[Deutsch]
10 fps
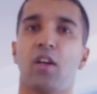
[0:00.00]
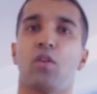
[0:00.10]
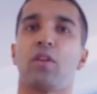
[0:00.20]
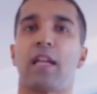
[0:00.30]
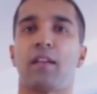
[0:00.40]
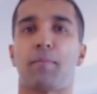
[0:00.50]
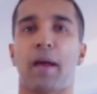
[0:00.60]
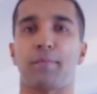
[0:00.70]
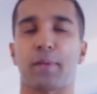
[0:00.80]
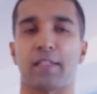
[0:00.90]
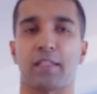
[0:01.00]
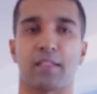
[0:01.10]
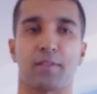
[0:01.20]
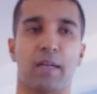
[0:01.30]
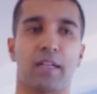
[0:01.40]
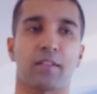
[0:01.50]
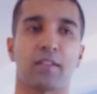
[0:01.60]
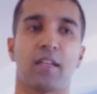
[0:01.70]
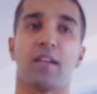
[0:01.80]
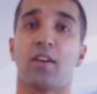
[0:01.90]
und an der Beinpresse das
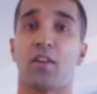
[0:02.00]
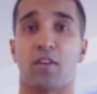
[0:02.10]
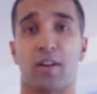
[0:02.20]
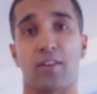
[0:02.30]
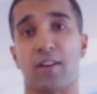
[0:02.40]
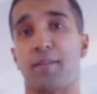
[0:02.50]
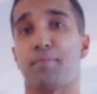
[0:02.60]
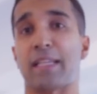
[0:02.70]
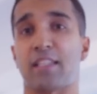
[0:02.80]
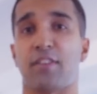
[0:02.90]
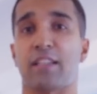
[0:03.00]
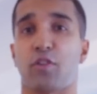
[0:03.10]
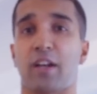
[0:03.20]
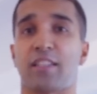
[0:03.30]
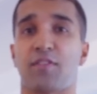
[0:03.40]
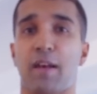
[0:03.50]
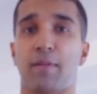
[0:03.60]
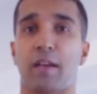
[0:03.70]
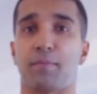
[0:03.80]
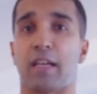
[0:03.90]
machen. Besser wäre sogar
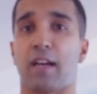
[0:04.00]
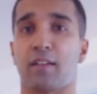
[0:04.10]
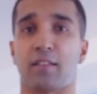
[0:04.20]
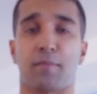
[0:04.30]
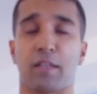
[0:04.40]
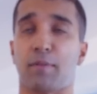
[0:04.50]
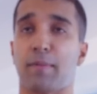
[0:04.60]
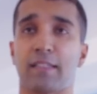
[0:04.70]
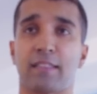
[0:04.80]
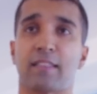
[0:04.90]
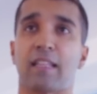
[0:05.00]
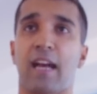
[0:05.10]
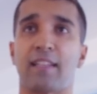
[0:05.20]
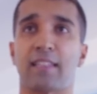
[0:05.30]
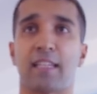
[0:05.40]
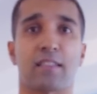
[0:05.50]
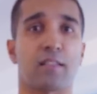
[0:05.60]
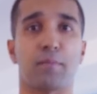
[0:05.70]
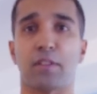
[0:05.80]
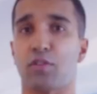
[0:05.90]
zweimal am Tag, da macht man meistens drei
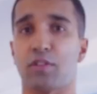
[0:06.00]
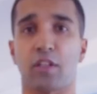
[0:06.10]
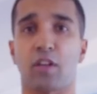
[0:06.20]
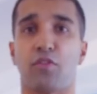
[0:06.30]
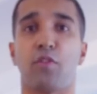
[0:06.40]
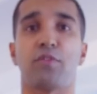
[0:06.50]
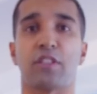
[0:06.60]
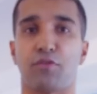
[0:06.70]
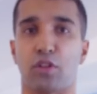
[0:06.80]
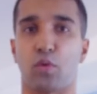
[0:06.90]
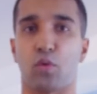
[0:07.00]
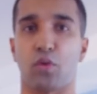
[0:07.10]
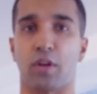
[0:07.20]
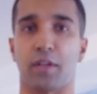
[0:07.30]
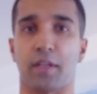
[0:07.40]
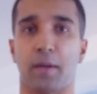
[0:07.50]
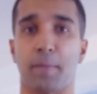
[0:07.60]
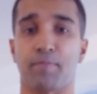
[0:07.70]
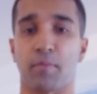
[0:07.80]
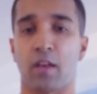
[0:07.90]
Sätze mit so circa 15 Wiederholungen. Ja?
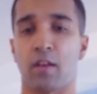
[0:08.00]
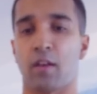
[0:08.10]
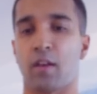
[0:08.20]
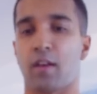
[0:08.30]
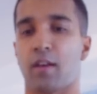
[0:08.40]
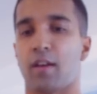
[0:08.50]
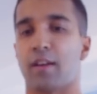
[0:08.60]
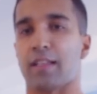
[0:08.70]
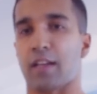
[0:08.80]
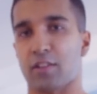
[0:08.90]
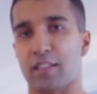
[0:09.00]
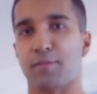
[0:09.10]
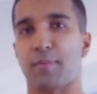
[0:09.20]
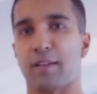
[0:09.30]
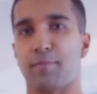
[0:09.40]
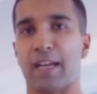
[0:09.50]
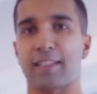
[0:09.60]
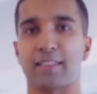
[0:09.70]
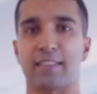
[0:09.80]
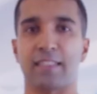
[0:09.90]
Dadurch, dass man
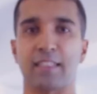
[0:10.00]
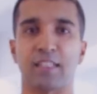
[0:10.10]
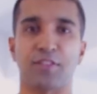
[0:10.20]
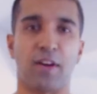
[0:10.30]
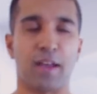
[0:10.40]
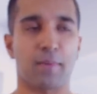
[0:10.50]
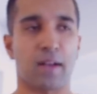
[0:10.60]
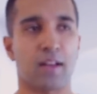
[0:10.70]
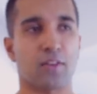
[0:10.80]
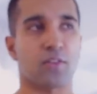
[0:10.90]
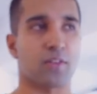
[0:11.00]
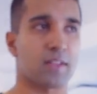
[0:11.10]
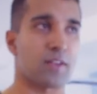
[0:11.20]
meistens nicht zweimal